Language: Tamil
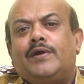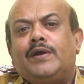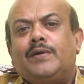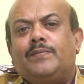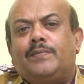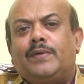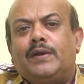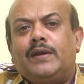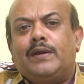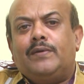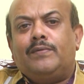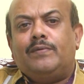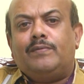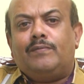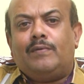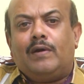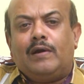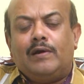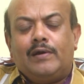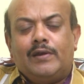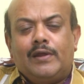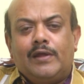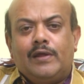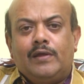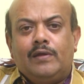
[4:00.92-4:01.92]
ஆண்ட மன்னவன்
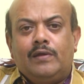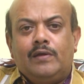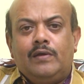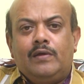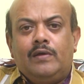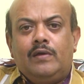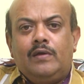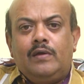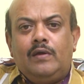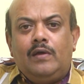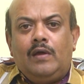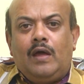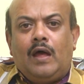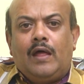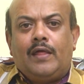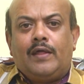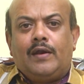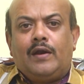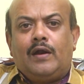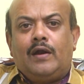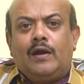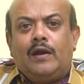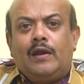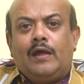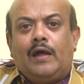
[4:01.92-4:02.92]
வாழ்கி
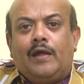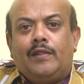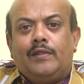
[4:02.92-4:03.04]
அதனால்